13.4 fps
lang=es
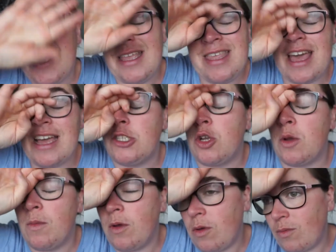ya es
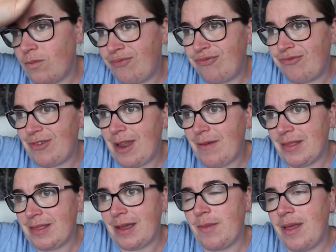como
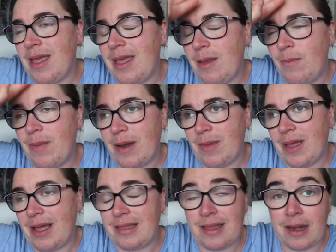levantarme hiper
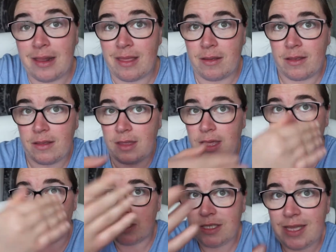mega tarde,
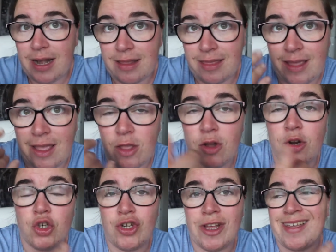que no es tarde, que yo
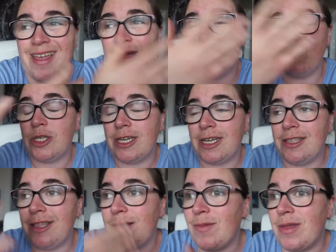lo sé, que hay mucha
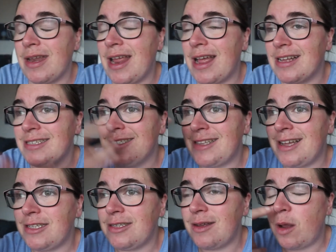gente que me diría,
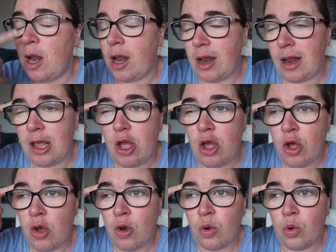estás
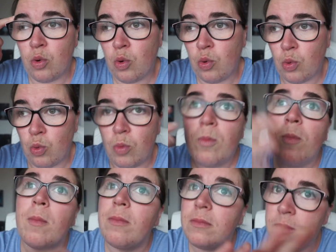cucu.
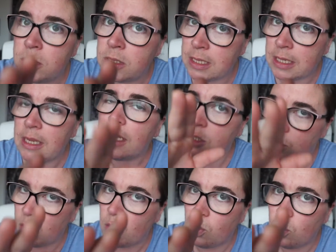Sí,
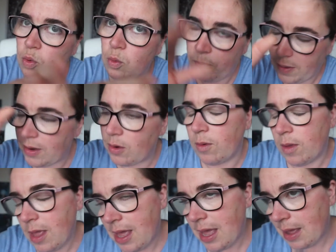estoy cucu,
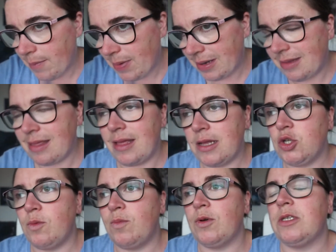pero aparte de
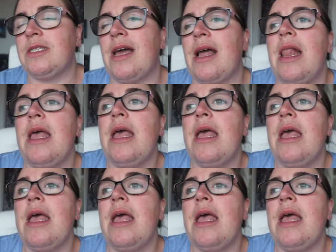eso, pues tal.